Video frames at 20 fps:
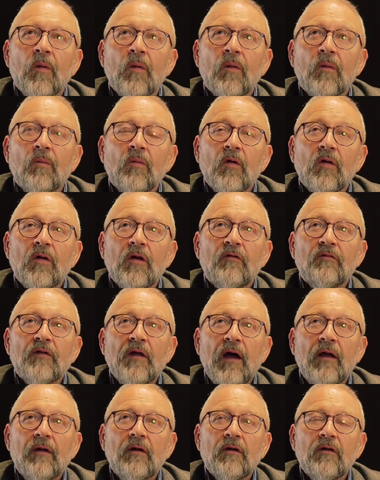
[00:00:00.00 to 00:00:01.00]
Ähm, und auf
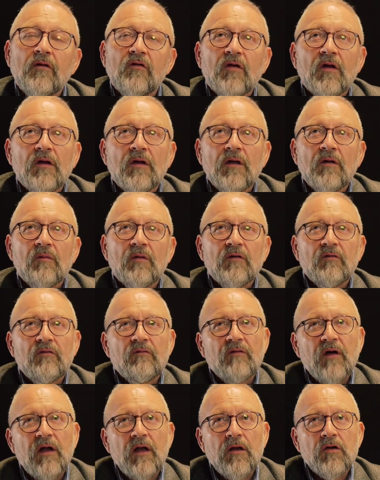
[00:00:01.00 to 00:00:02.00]
der anderen Seite jemand
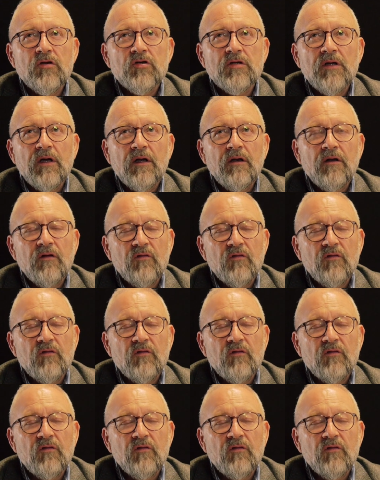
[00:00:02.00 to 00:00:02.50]
wie Wallenstein,